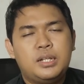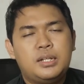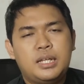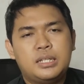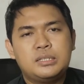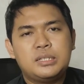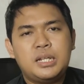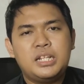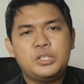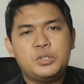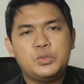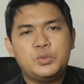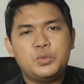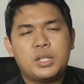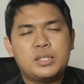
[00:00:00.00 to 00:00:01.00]
Nah, selain itu
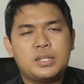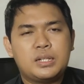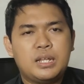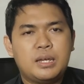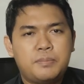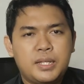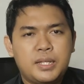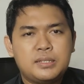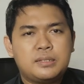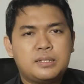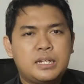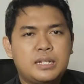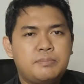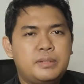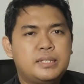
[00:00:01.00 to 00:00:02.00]
juga terdapat
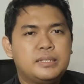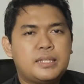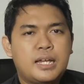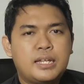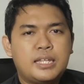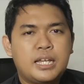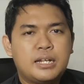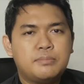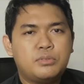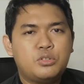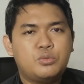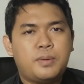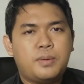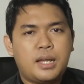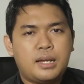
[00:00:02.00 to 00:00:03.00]
klip bintang yang
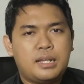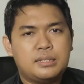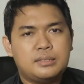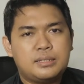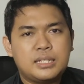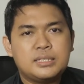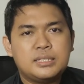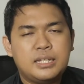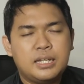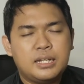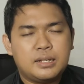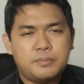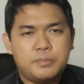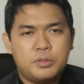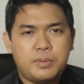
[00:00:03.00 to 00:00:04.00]
berupa kertas ya,
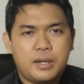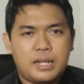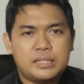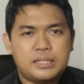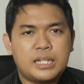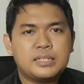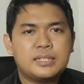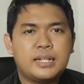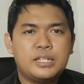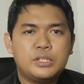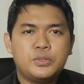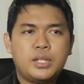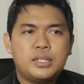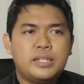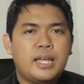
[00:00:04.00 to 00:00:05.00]
berupa kertas dan itu
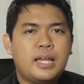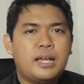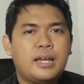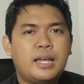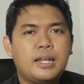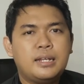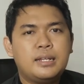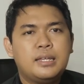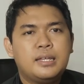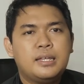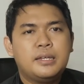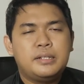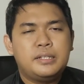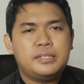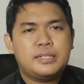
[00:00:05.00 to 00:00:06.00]
nanti akan
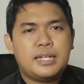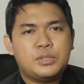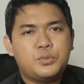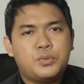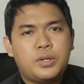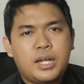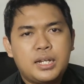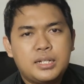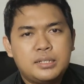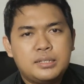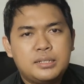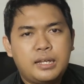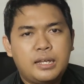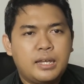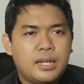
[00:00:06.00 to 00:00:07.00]
disatukan
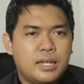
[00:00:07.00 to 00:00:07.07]
dengan